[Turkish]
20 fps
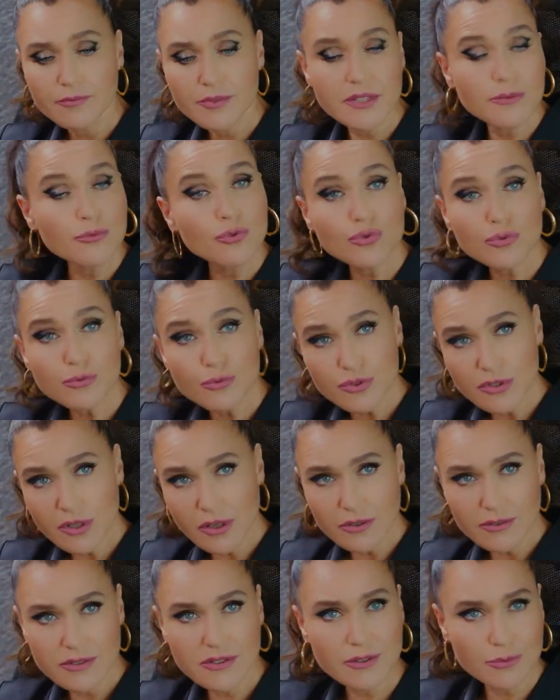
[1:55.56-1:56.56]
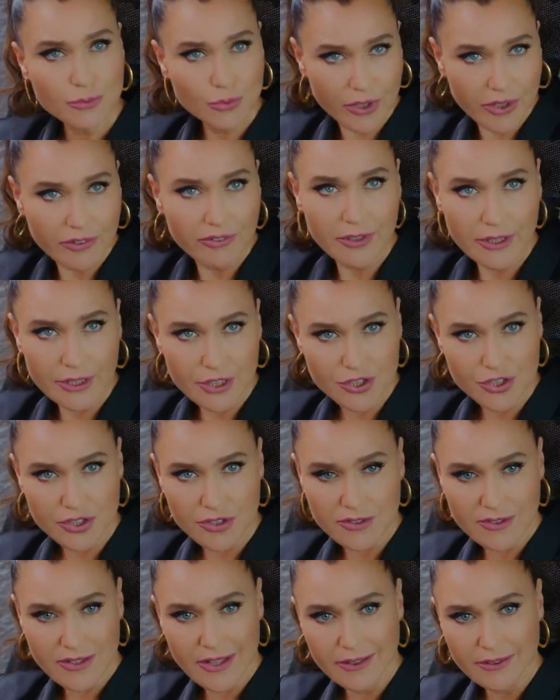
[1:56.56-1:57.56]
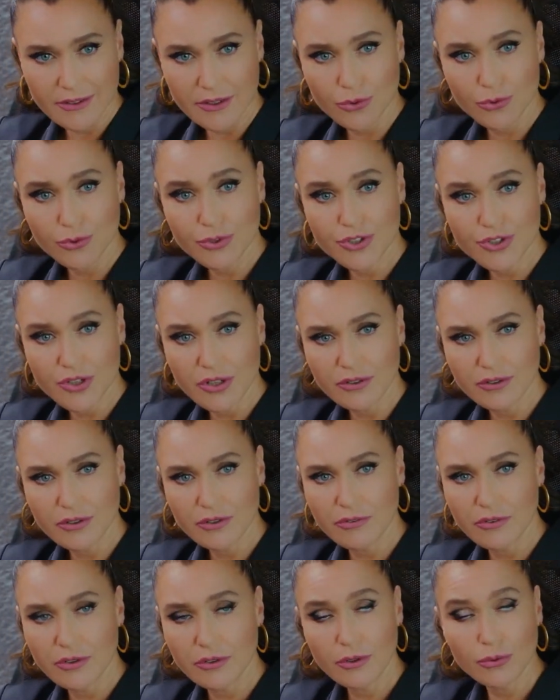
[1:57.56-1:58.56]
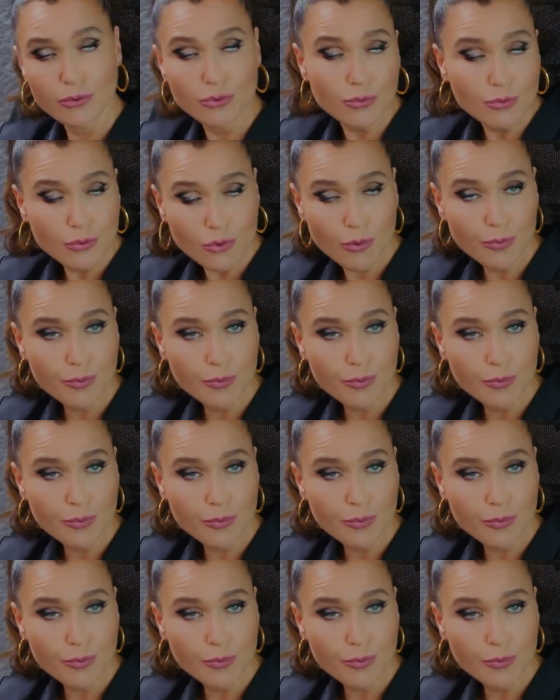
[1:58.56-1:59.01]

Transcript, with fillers: Bizim yüzümüzden sizin bu evlilik işi sekteye uğrayacak diye vallahi ödüm